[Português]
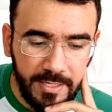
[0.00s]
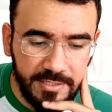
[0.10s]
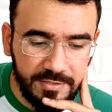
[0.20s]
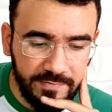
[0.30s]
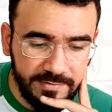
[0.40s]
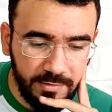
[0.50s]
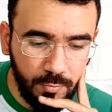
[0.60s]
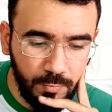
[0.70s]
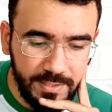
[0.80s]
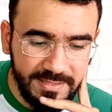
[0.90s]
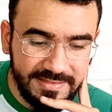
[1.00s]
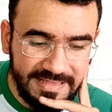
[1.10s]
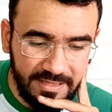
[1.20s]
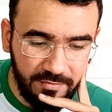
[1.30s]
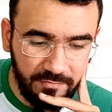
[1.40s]
a gente vai ter o
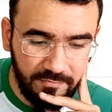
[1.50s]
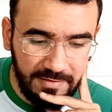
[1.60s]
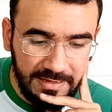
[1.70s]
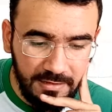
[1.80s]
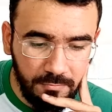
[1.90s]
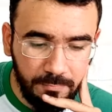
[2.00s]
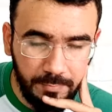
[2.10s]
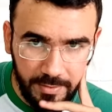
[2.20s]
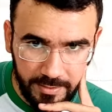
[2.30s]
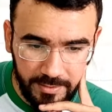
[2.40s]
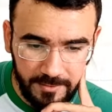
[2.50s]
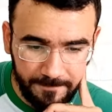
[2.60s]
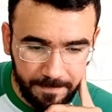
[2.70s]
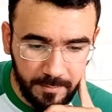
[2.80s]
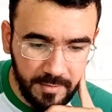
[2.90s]
intervalo PR.
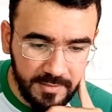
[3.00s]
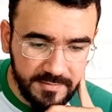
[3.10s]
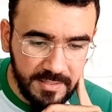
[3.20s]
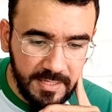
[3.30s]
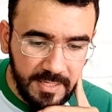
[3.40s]
Beleza?